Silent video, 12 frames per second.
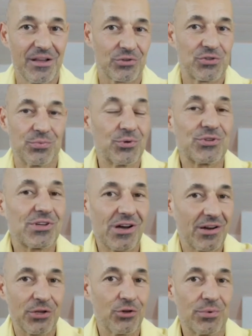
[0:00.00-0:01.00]
Sonst musst du
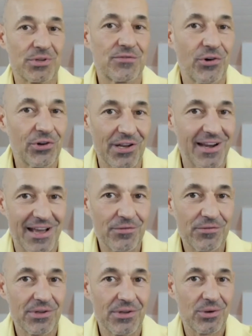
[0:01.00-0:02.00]
gar nicht übers Feuer
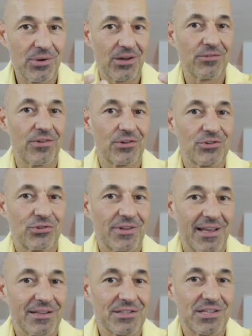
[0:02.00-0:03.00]
laufen, wenn du am Anfang schon
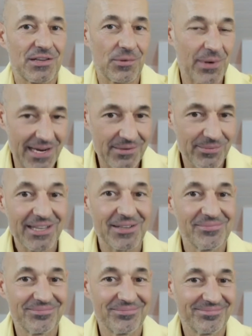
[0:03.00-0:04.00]
denkst, ich verbrenne mich.
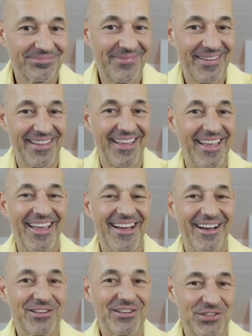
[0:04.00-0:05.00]
Mhm.
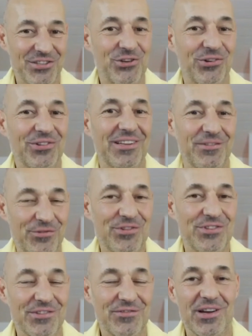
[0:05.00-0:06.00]
Hast du schon die
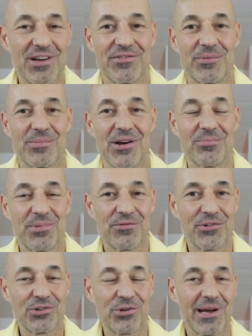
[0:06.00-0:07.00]
Füße ver verbrannt,
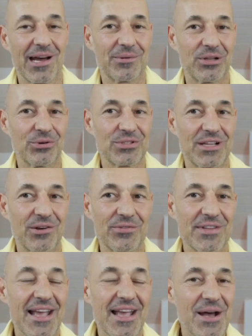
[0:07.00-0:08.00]
bevor du überhaupt losläufst.